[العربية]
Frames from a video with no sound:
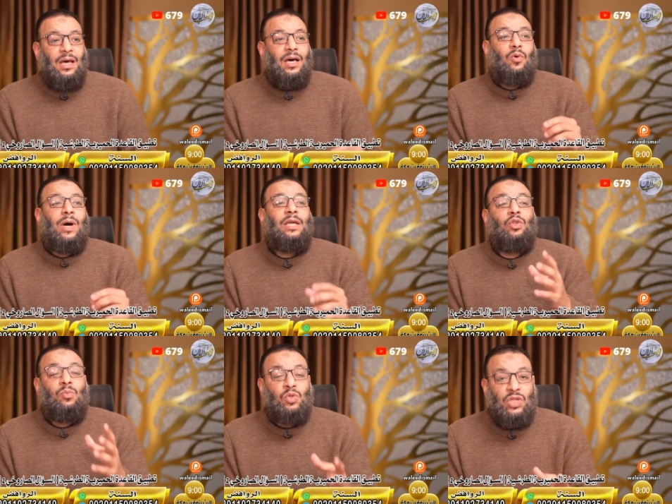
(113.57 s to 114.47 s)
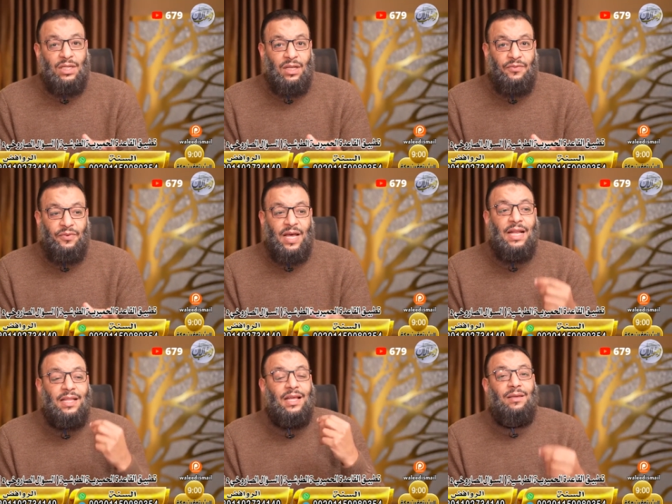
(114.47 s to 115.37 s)
روايه المصنف
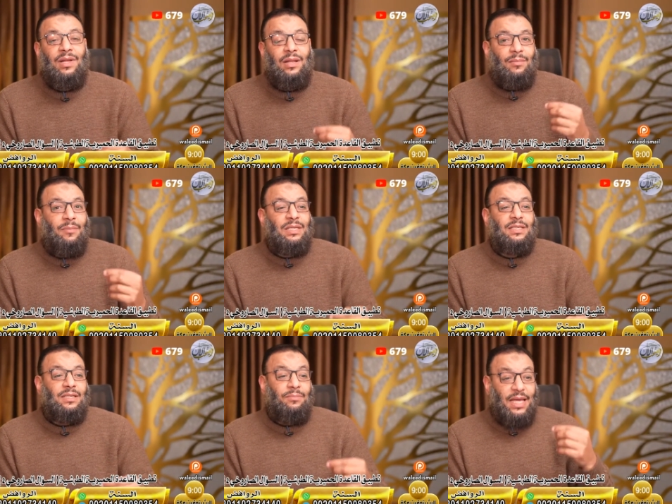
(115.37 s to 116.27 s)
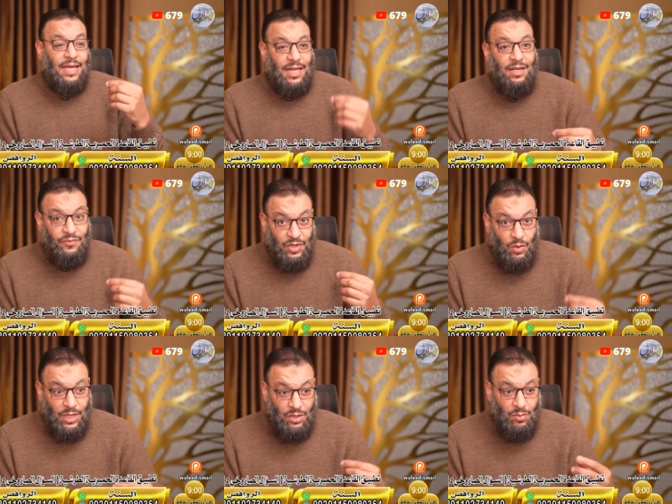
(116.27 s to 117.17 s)
انا دايما لما بس بتكلم في
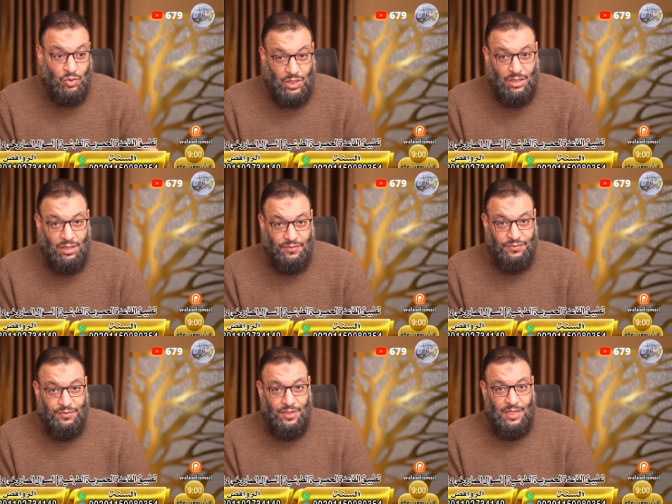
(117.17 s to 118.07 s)
روايه المصنف